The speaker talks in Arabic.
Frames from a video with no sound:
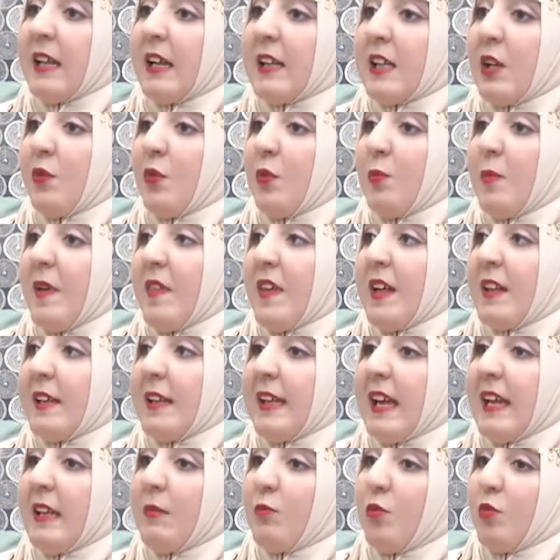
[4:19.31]
نعطيه مثلا
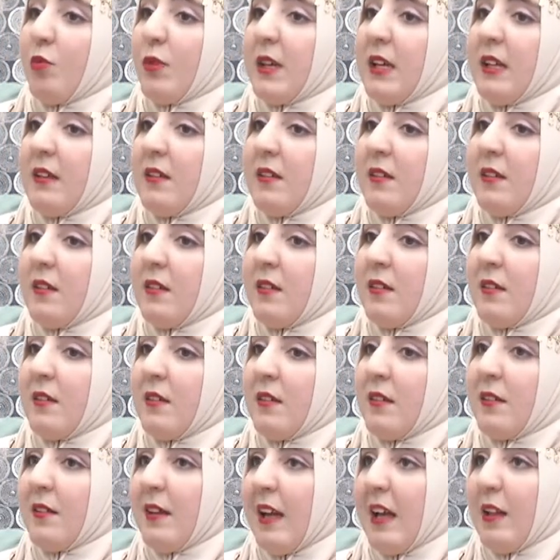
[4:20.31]
كان ممكن
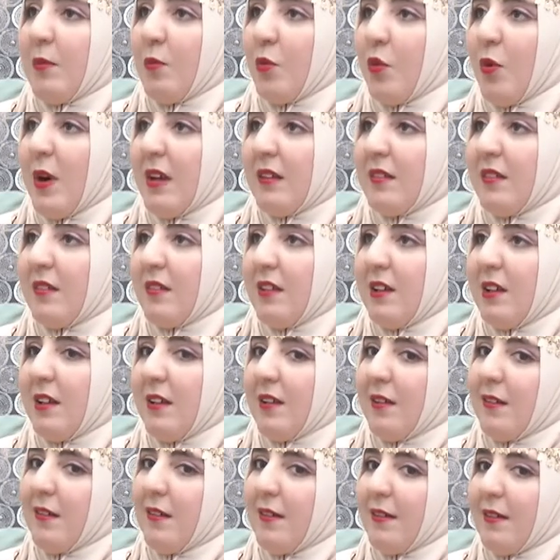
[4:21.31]
كان مواطن
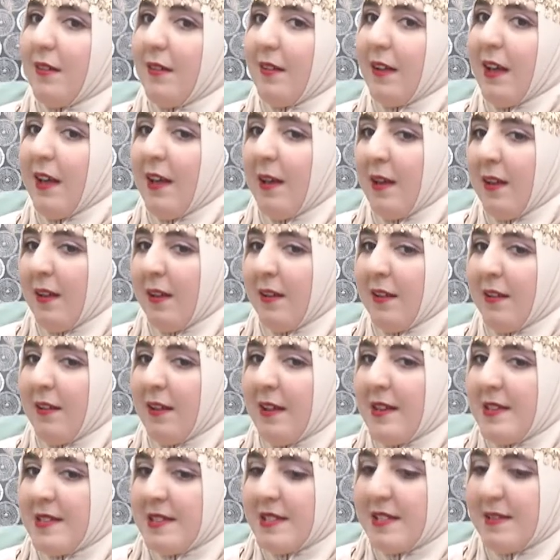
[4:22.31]

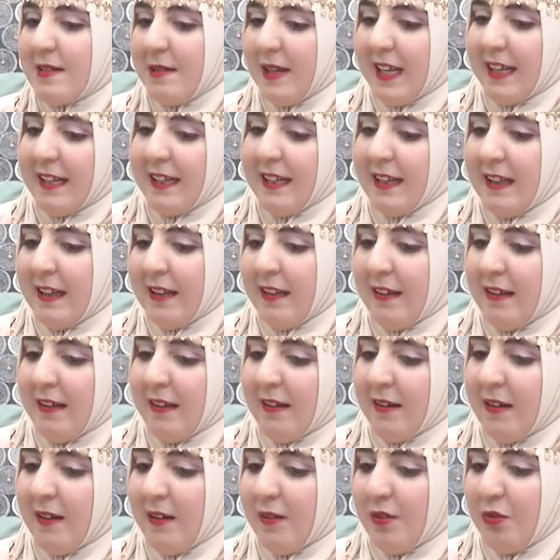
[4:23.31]
يهز يعني
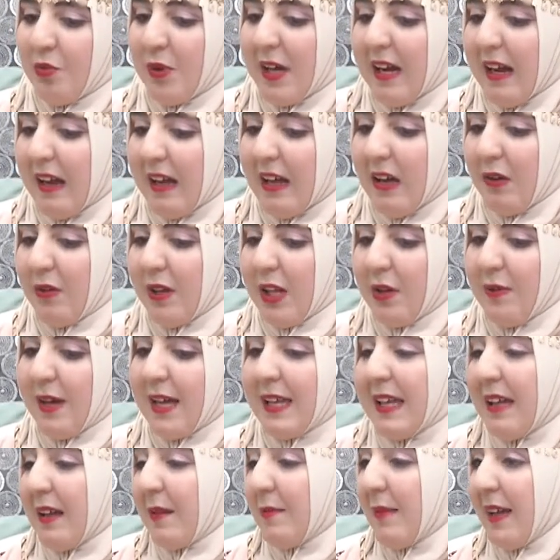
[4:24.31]
ورقة ولا
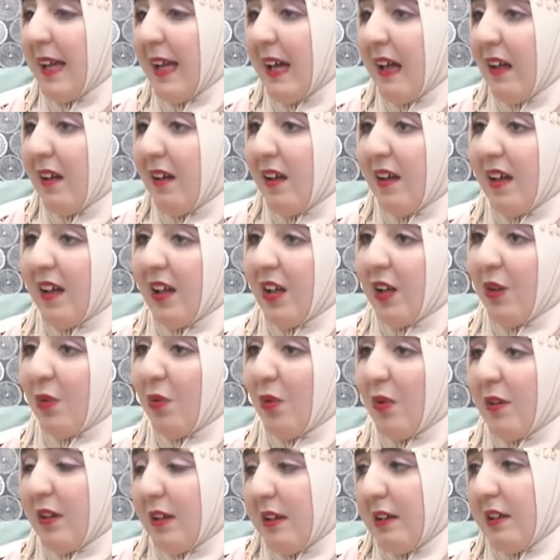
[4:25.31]
وهي رميها
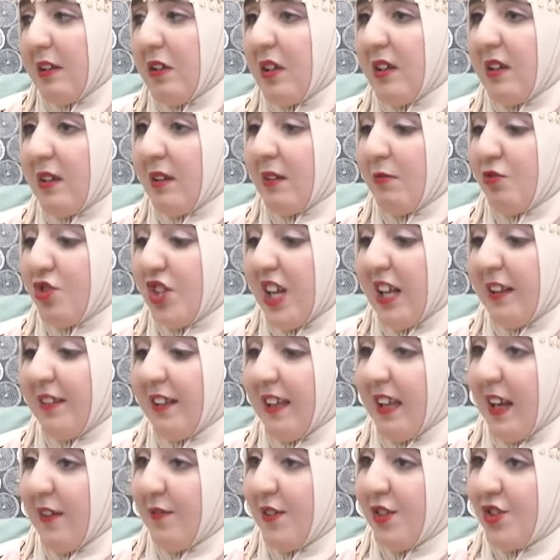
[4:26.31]
يقول لك يعني مش
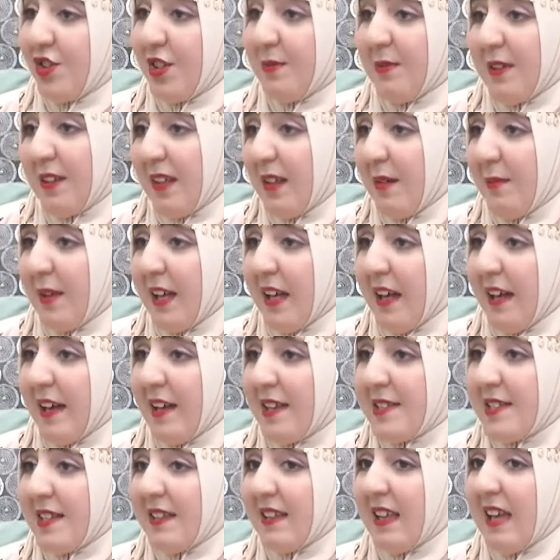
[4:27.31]
حنديرها في جيبي نرميها
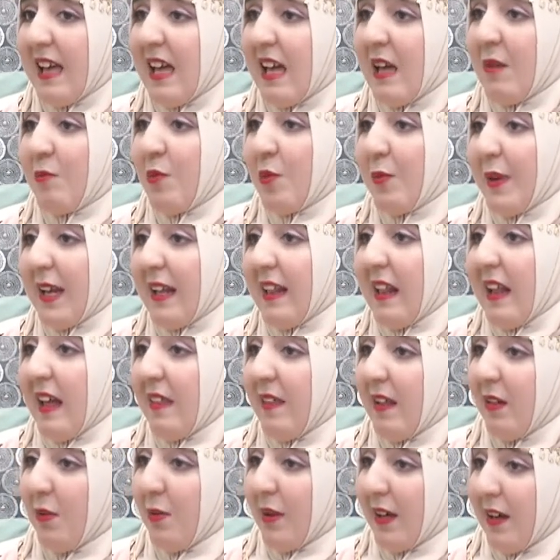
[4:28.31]
أحسن ممكن
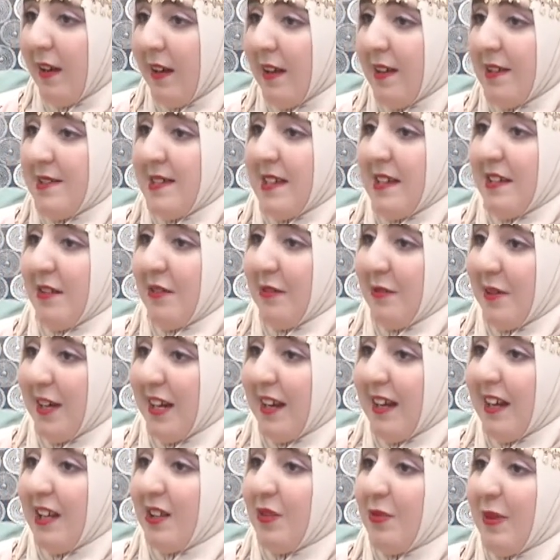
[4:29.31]
هذا هذه الورقه زائد
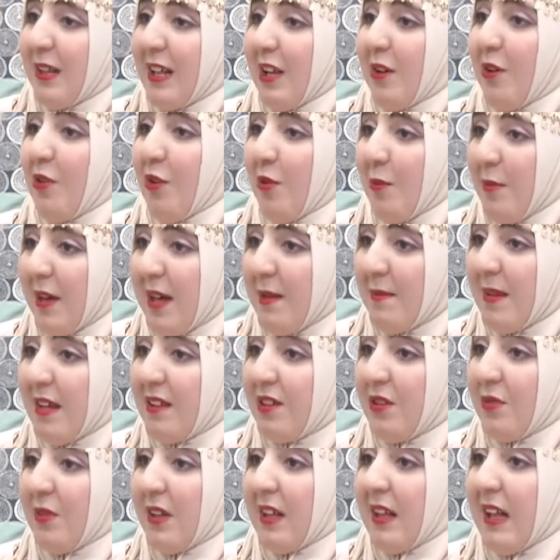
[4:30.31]
الورقه تولي قمامه
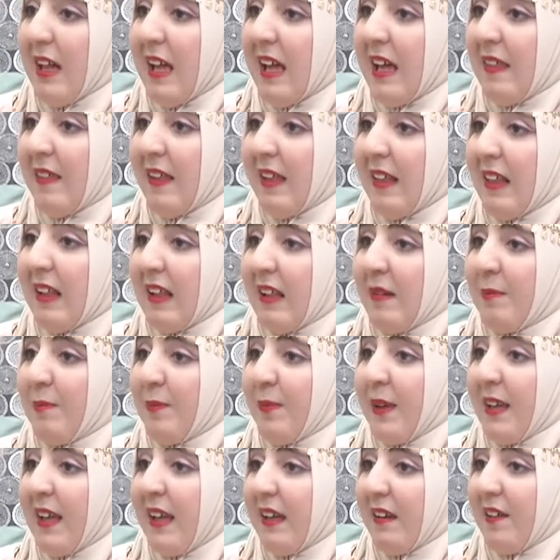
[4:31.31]
تولي هذه
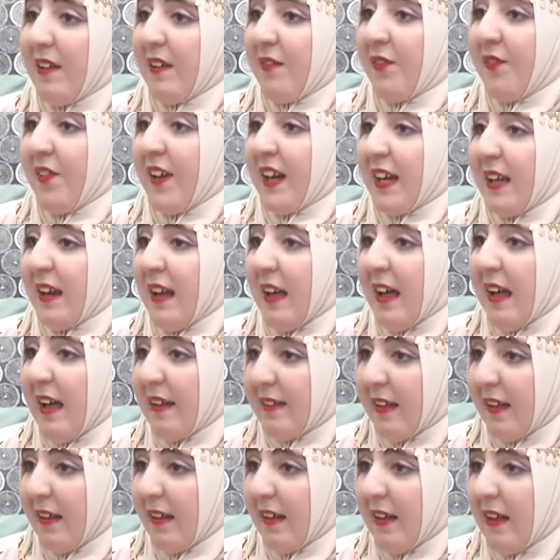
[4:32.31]
بفكر
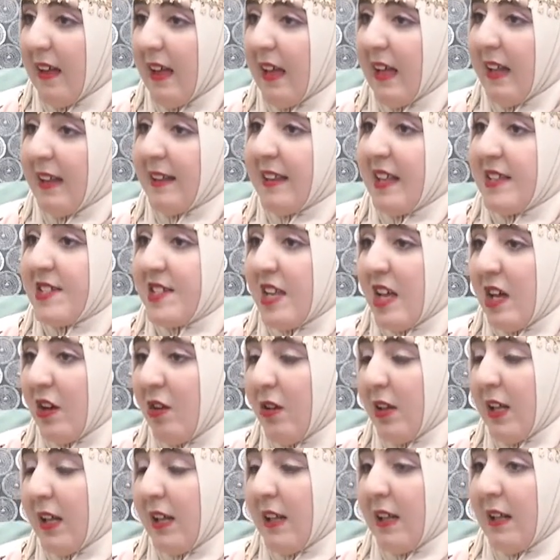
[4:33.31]
خاطئ
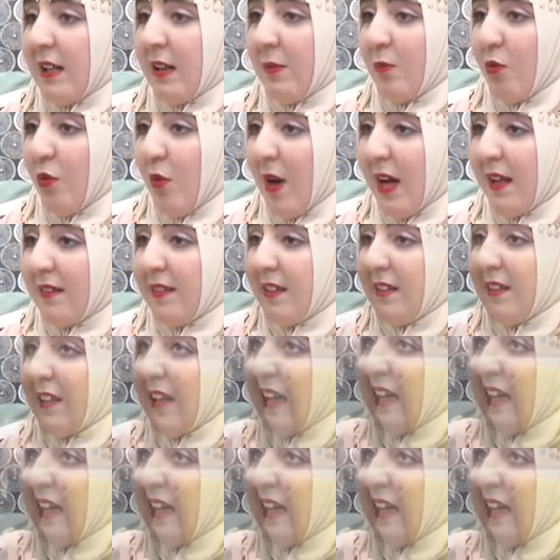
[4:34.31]
تساهل المواطن